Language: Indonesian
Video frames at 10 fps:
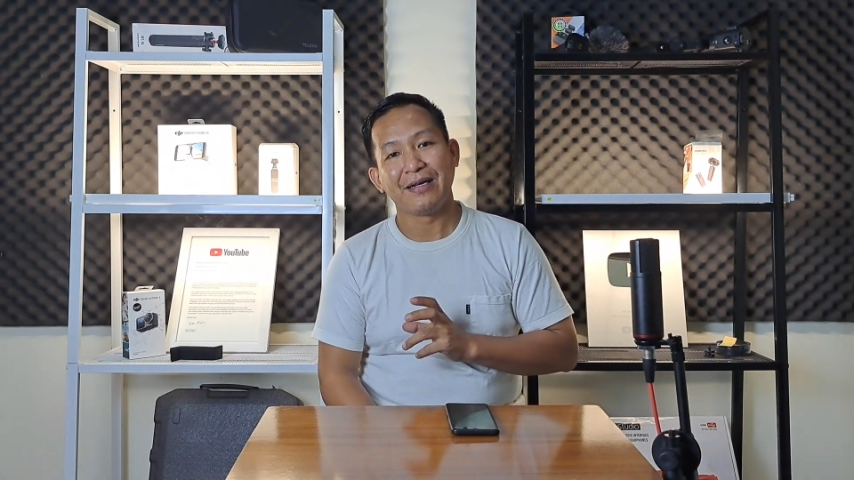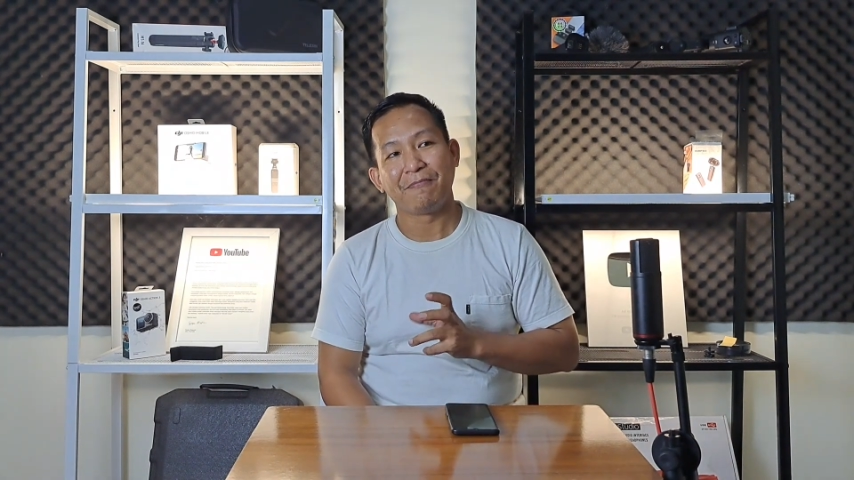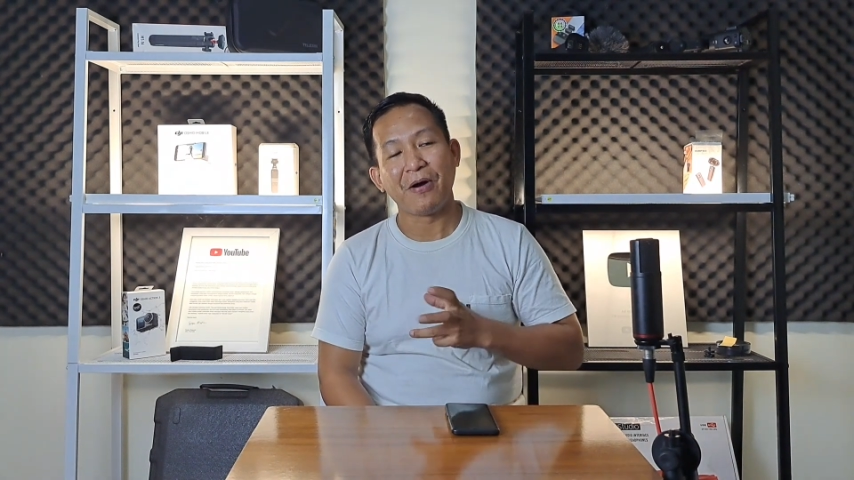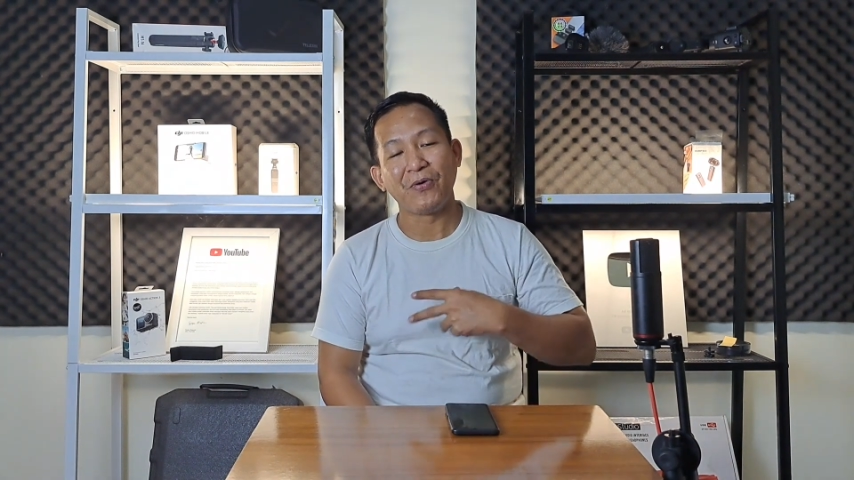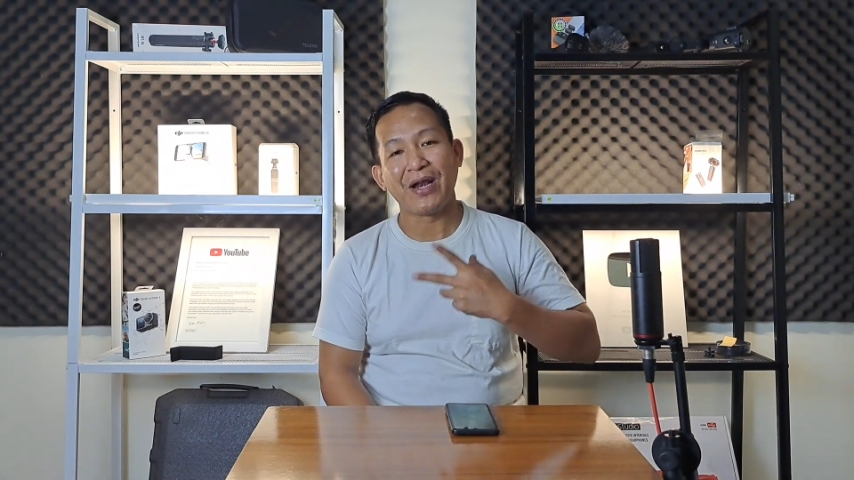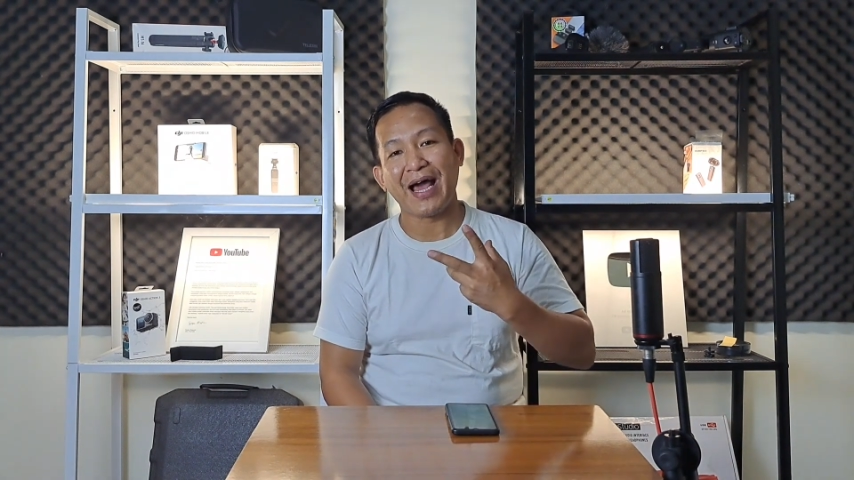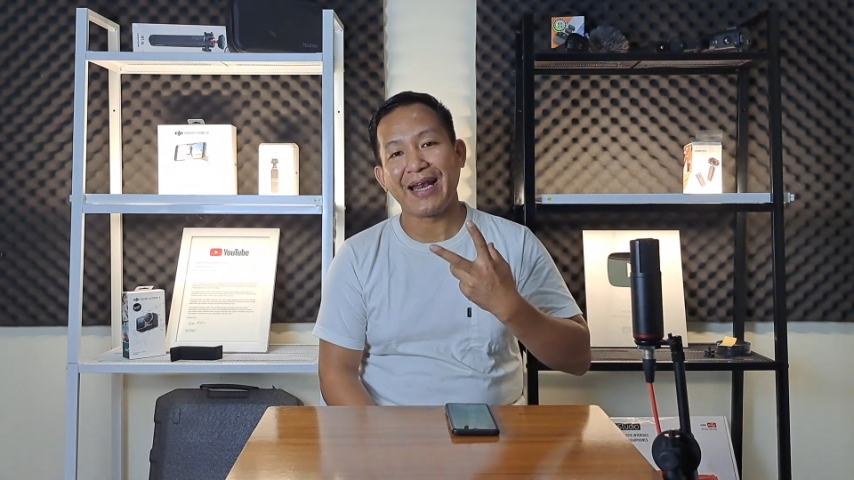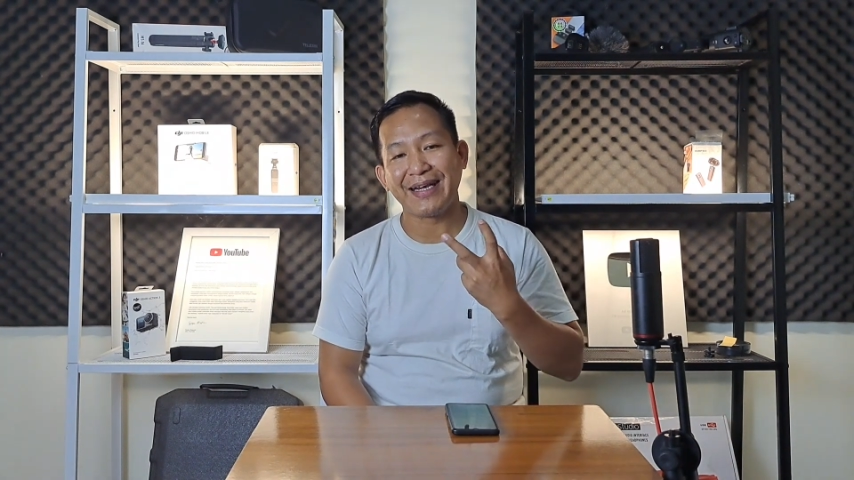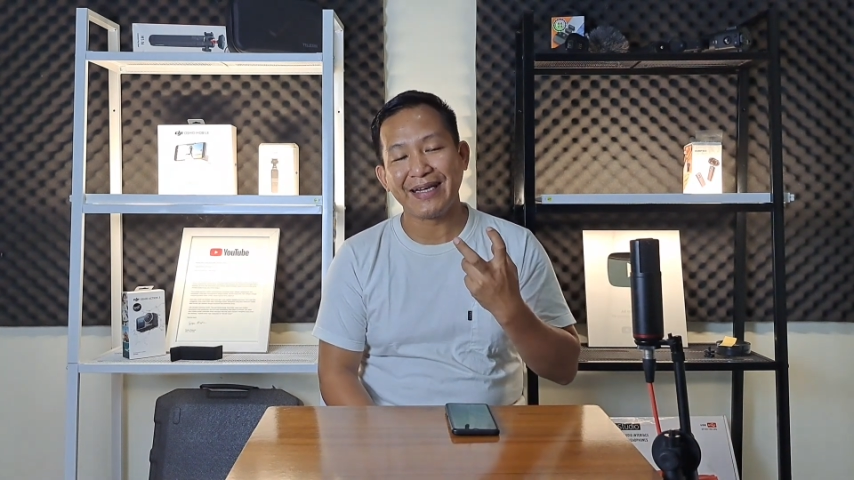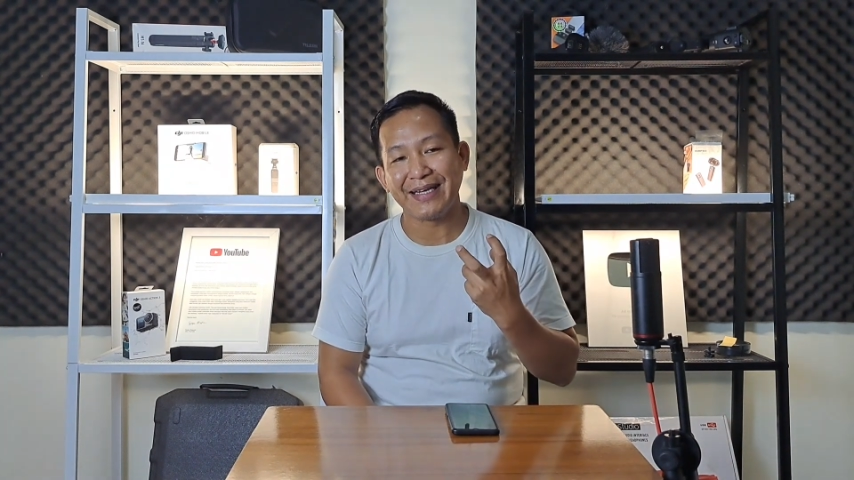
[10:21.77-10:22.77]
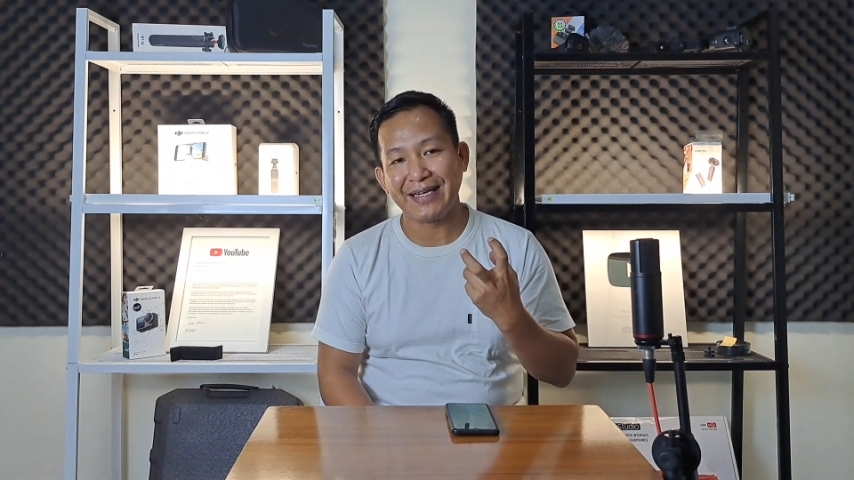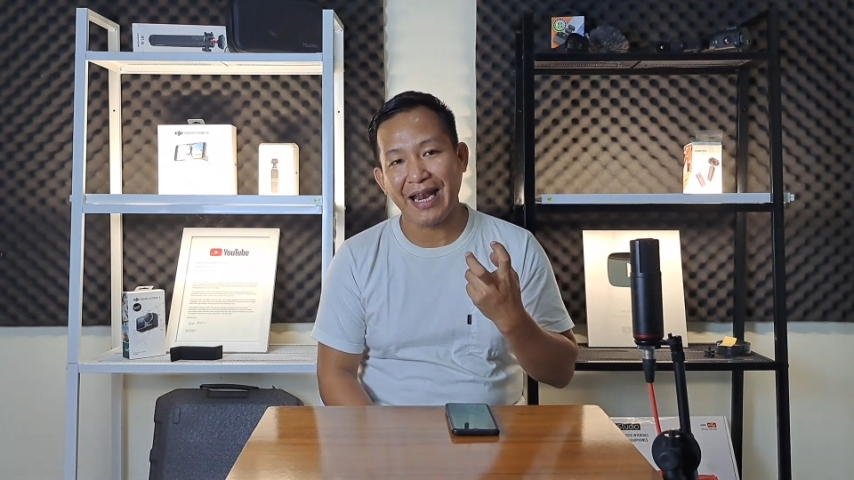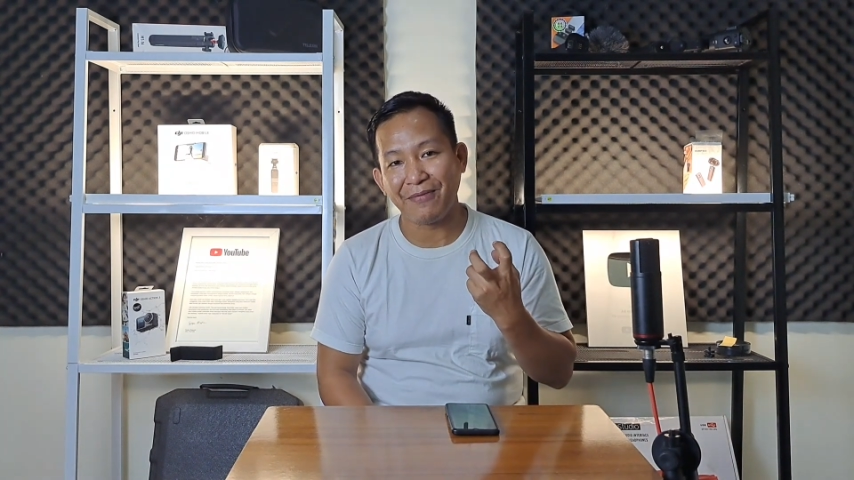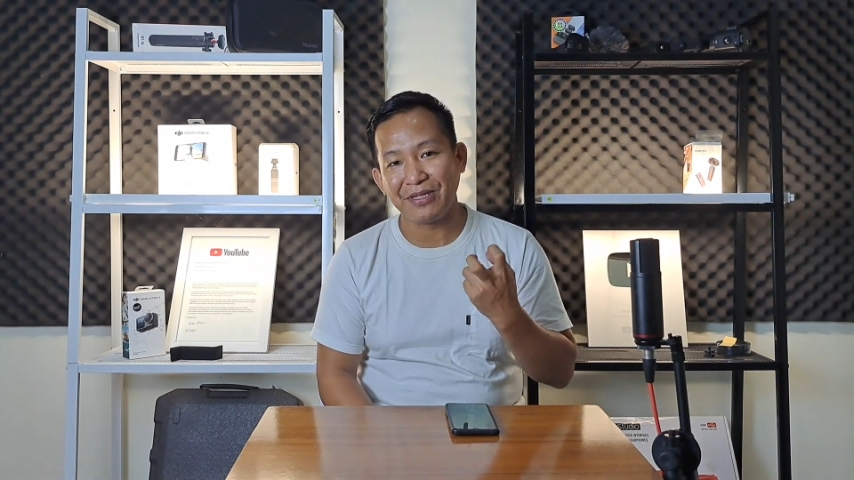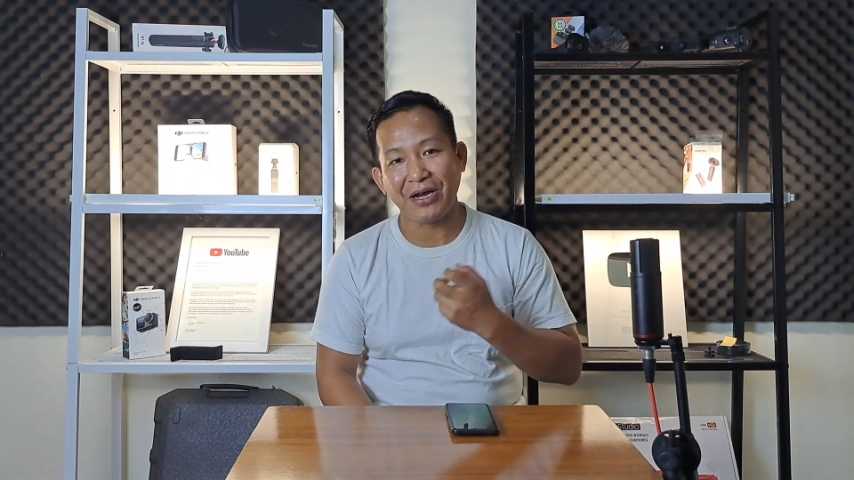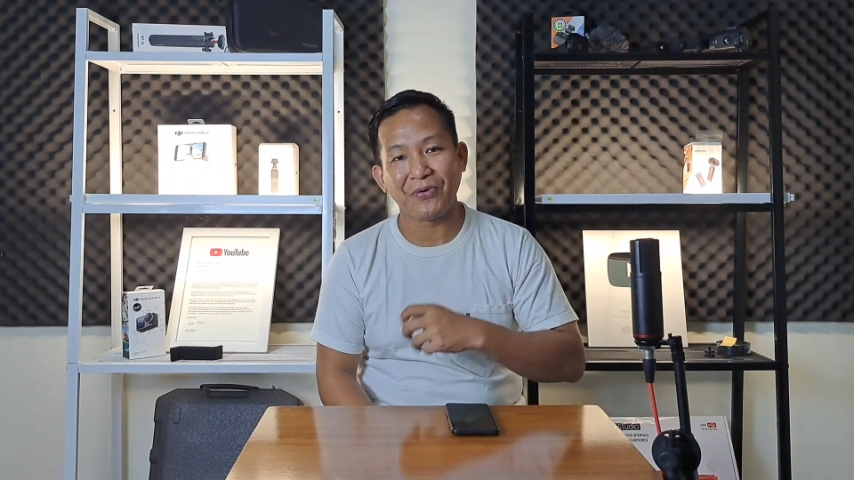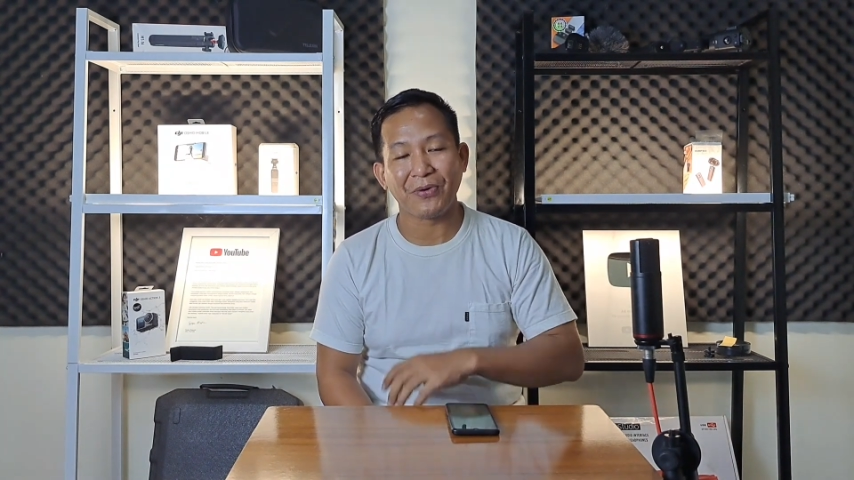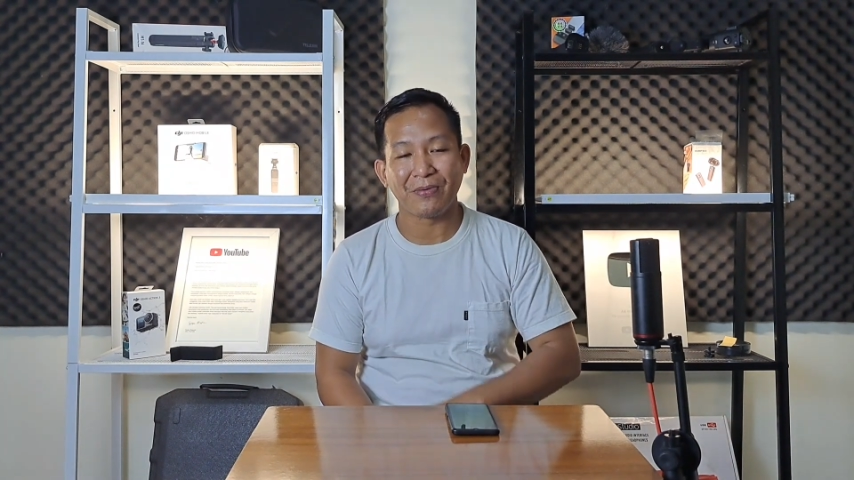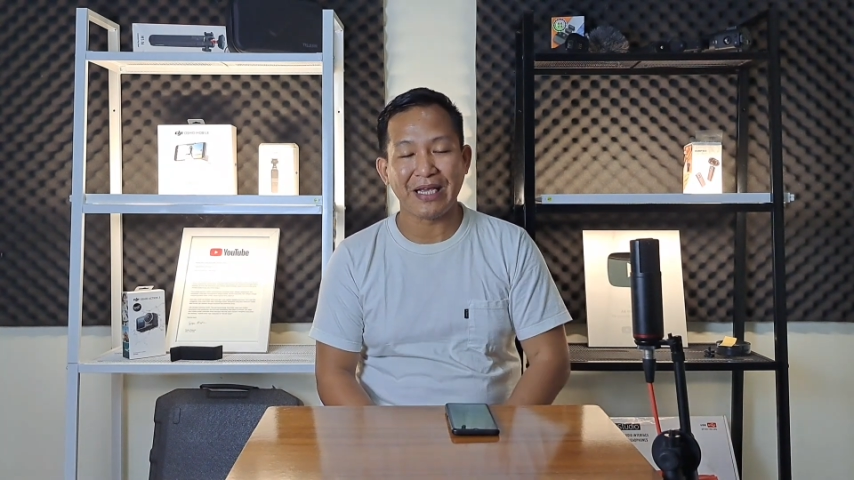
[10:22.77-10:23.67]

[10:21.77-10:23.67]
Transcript: penggunaan dalam jangka,